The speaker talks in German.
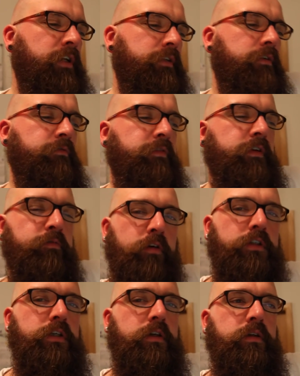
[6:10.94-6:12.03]
hat halt viele
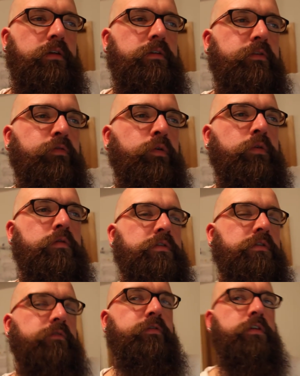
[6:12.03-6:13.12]
Vorteile. Ne? Die
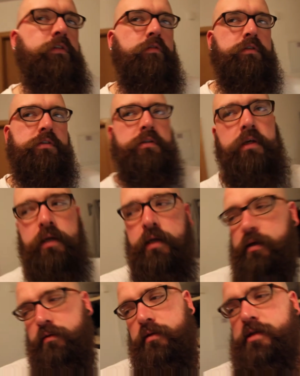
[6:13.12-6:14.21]
Fotos, die Videos,
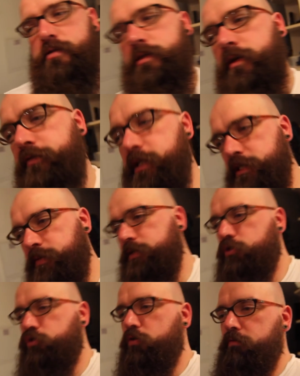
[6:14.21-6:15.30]
dass es nach
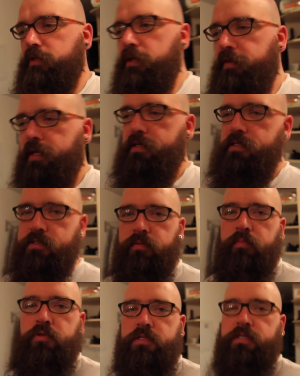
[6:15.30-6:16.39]
24 Stunden wieder weg ist.
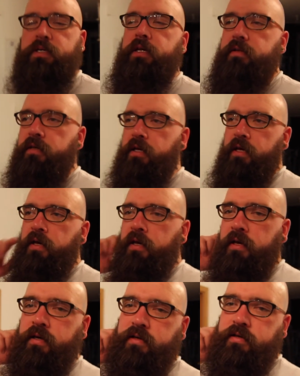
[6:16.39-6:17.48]
Man muss sich keine,
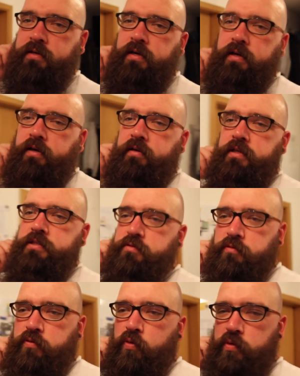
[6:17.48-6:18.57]
keine nicht so
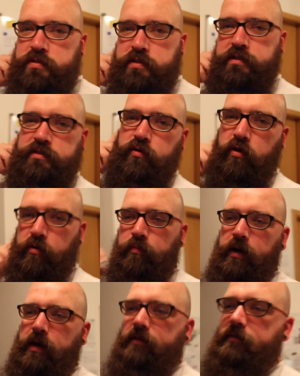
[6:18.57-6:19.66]
große Sorgen
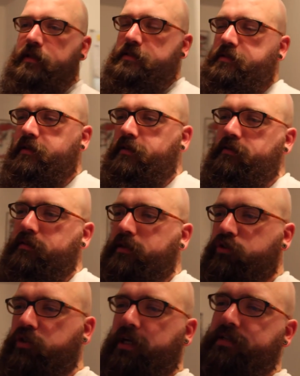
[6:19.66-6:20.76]
machen, dass den
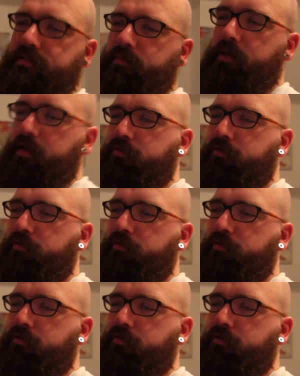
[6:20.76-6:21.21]
Scheiß, den man da